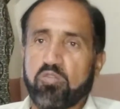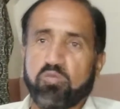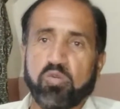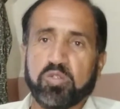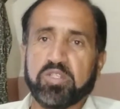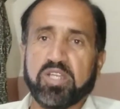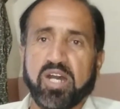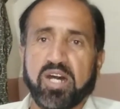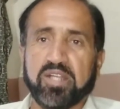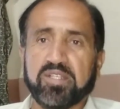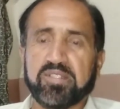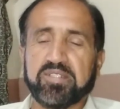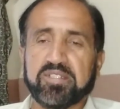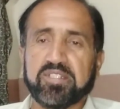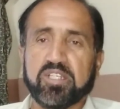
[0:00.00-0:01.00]
वो दिखा
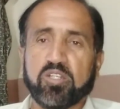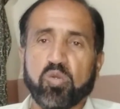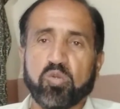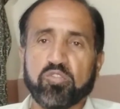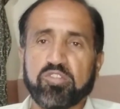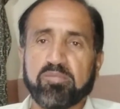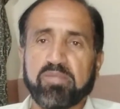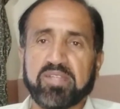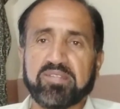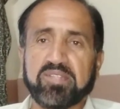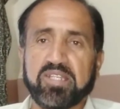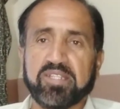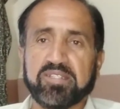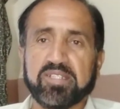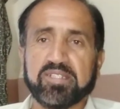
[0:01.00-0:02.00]
देते थे लोगों से पैसे
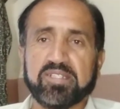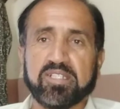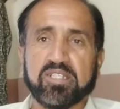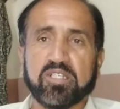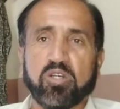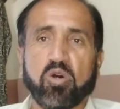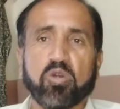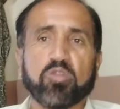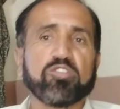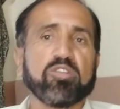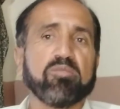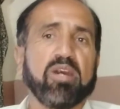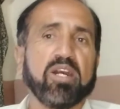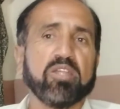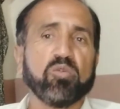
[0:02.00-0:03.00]
लेते थे और उसके
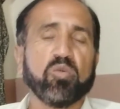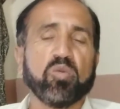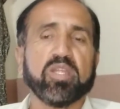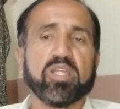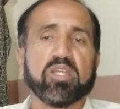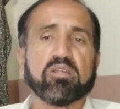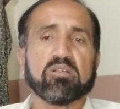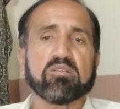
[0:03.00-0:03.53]
बाद उन्होंने